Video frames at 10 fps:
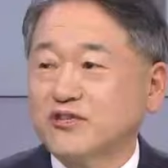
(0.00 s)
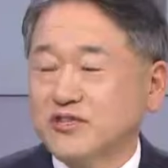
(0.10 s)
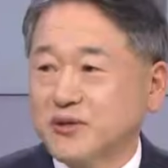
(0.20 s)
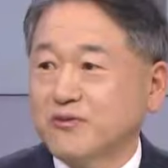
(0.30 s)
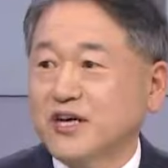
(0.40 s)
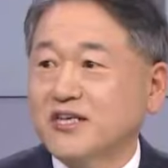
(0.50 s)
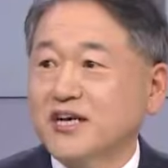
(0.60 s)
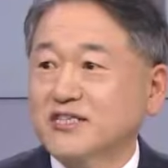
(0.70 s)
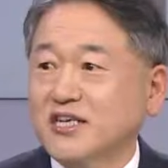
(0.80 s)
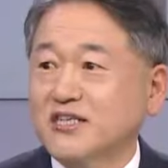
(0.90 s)
서민과
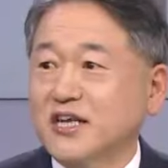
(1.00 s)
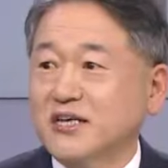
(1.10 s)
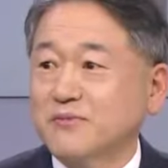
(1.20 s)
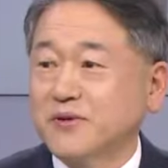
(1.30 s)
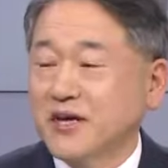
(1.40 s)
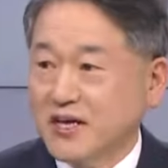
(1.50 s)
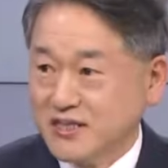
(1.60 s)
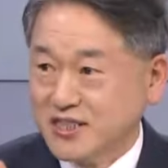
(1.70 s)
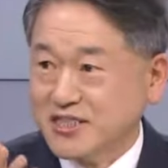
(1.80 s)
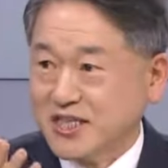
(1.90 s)
약자를 대, 음.
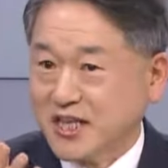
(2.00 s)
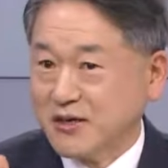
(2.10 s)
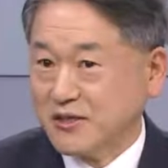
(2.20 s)
진짜 대,